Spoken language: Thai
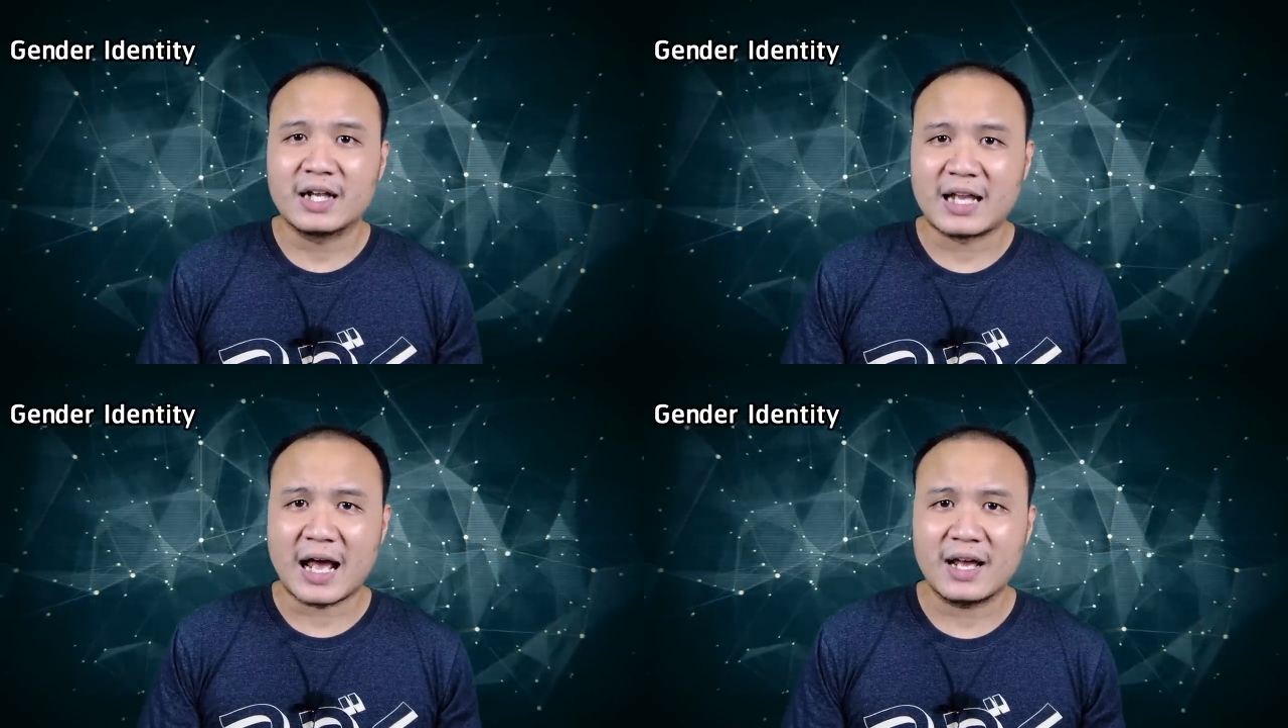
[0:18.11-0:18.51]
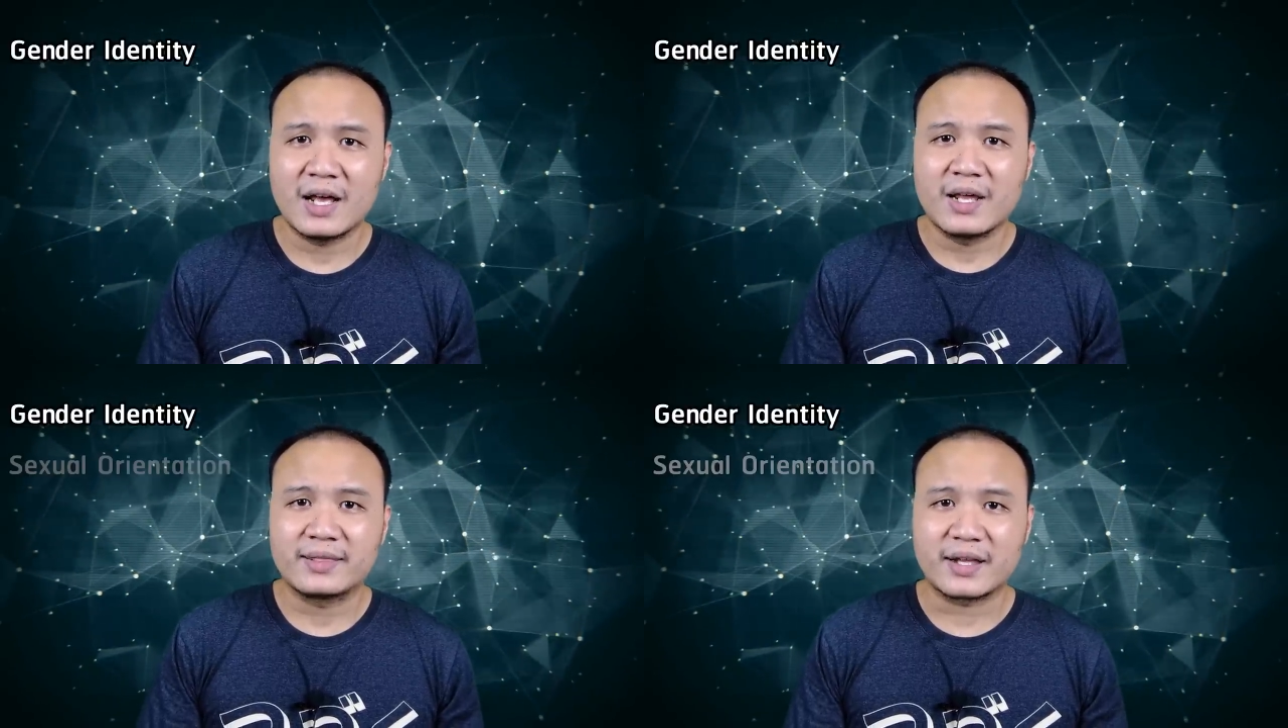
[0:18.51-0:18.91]
และ
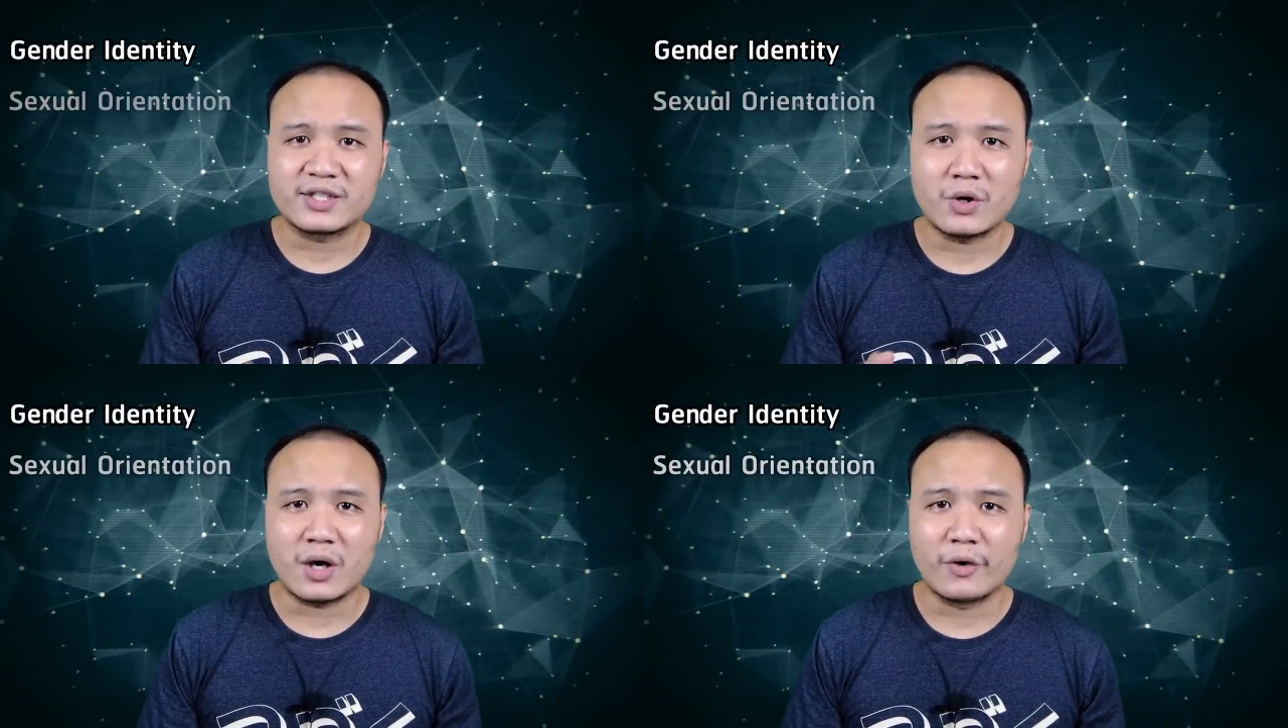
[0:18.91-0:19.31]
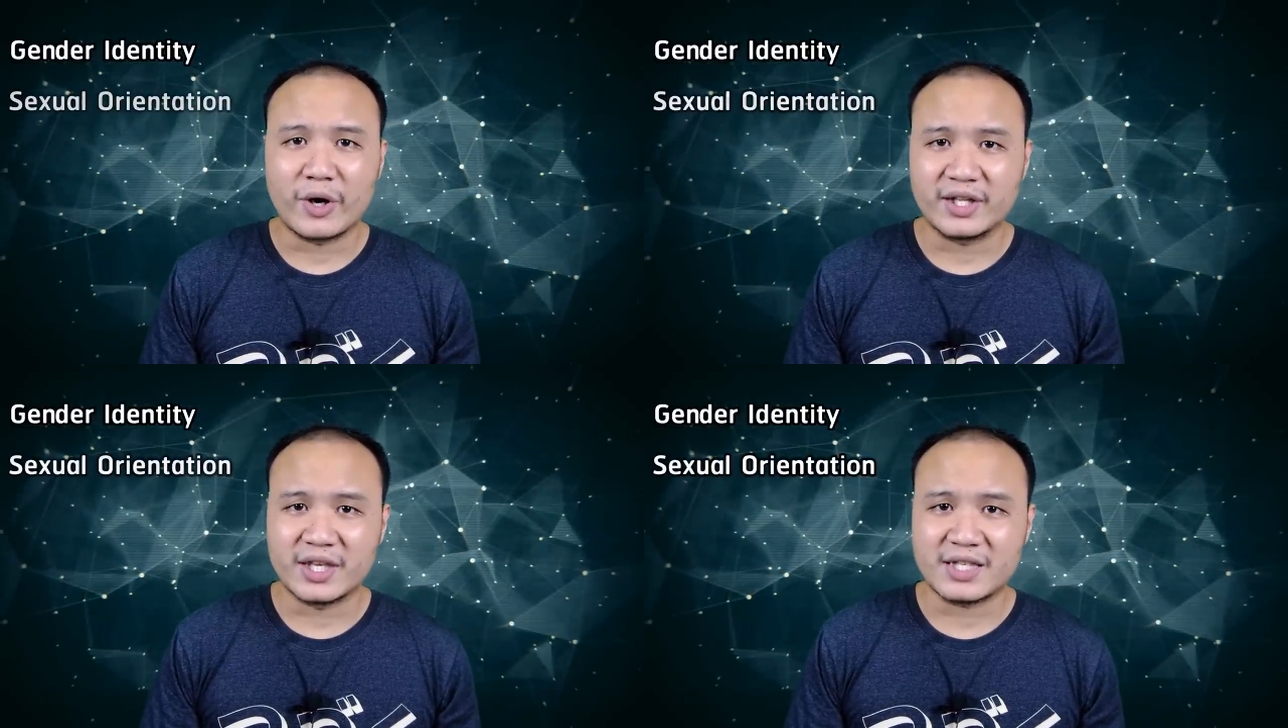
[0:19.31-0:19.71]
Sexual
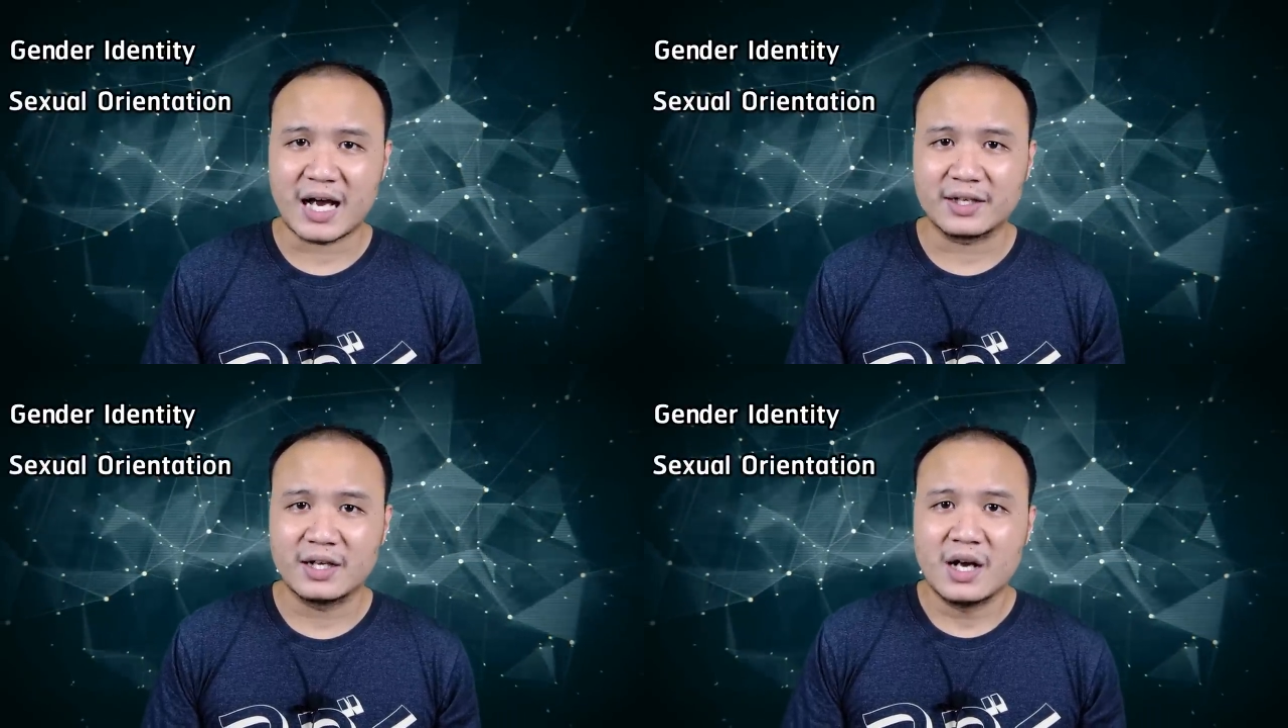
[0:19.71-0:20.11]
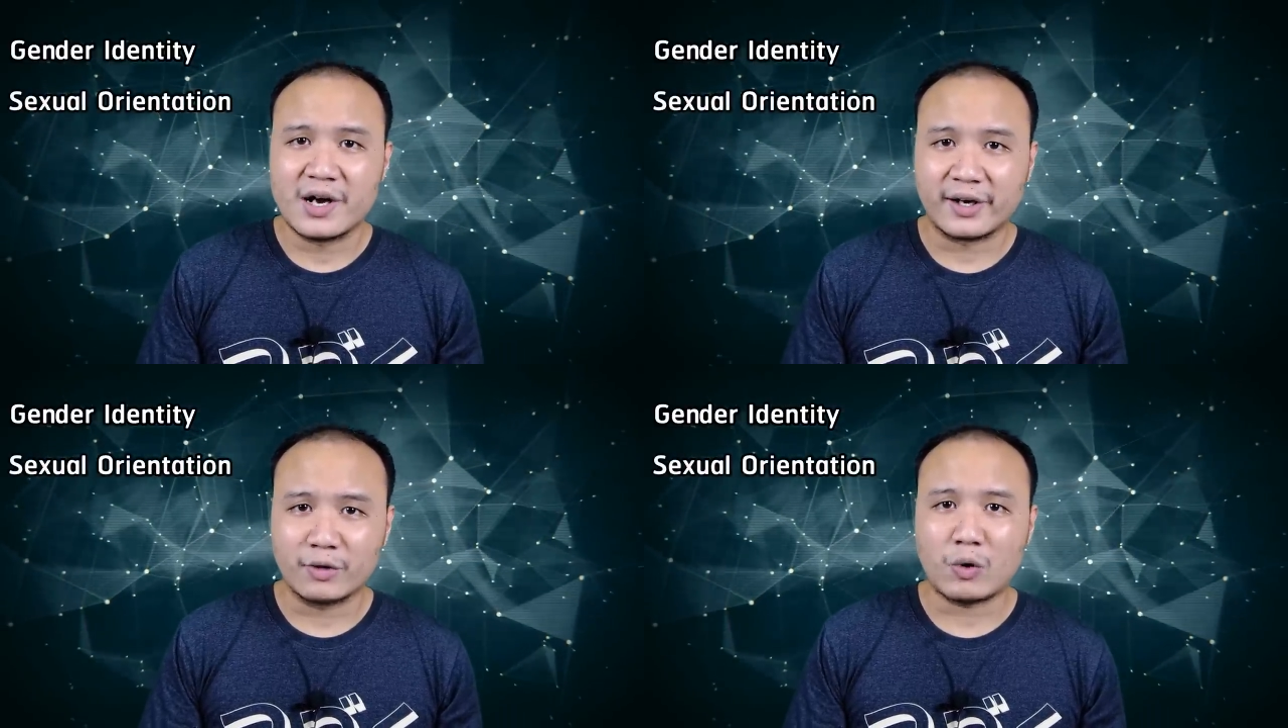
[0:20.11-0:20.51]
Orientation หรือ